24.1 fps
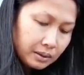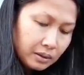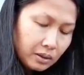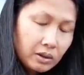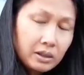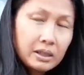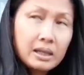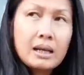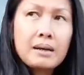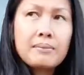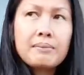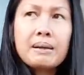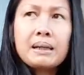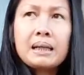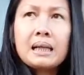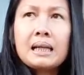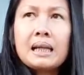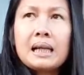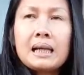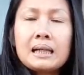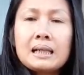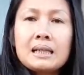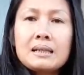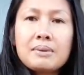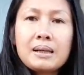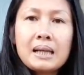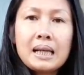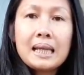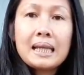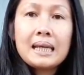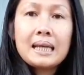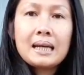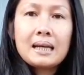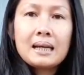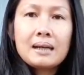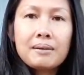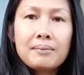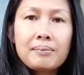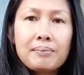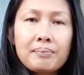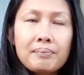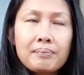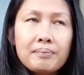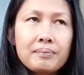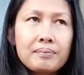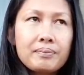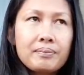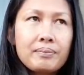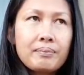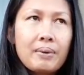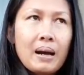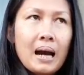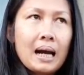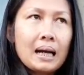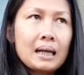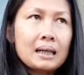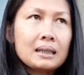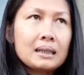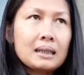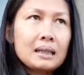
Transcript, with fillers: ตอนนี้มันกำลังเริ่มเคลียร์ผัก